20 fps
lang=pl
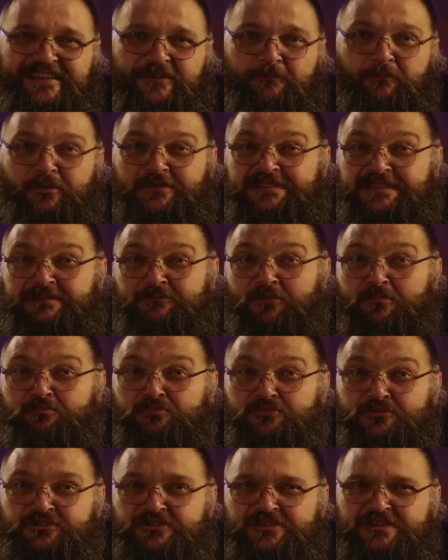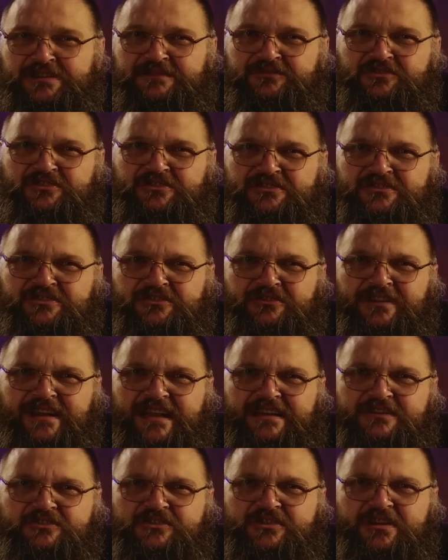Poza tym opuścili wszystko.
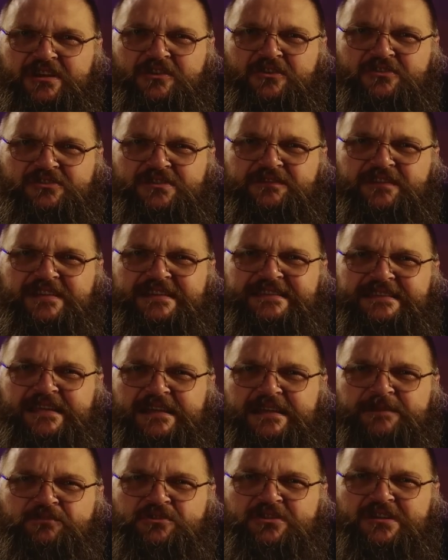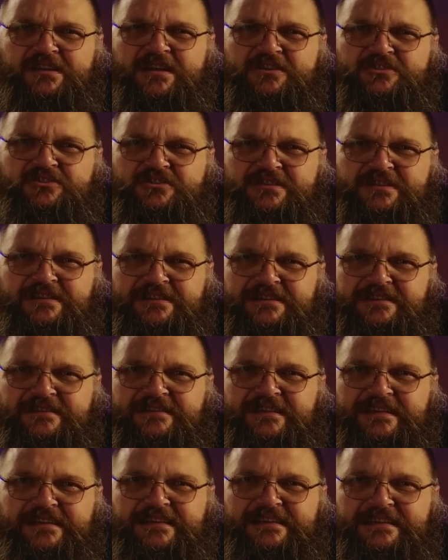Dlaczego się więc tak przerazili?
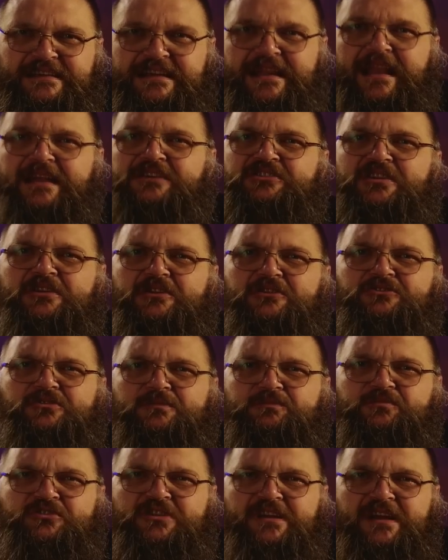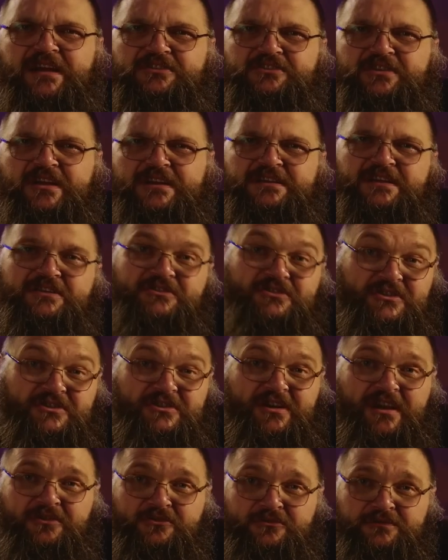I dlaczego to przerażenie
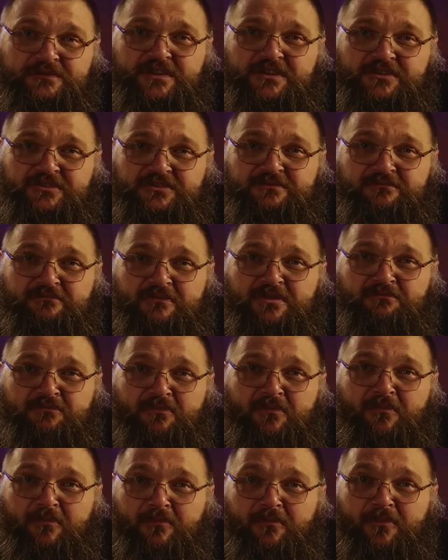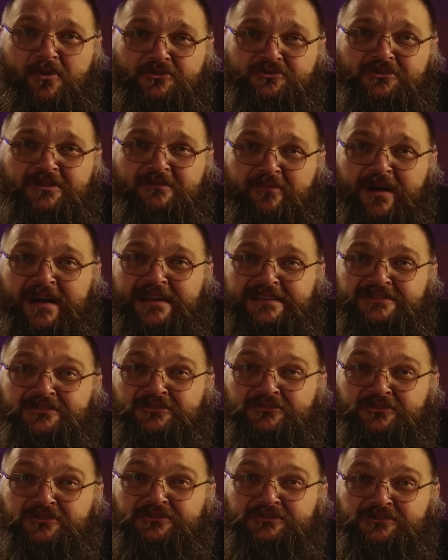dzisiaj również może bardzo
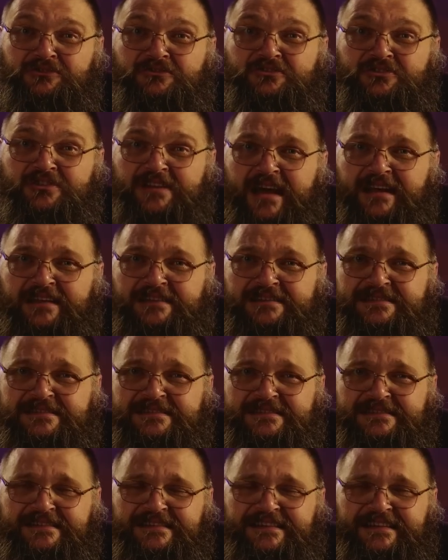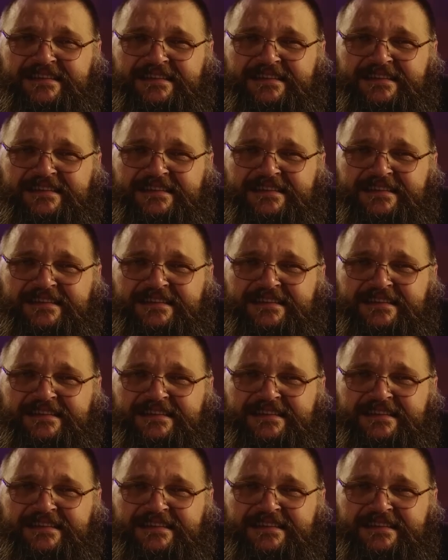dotknąć nas?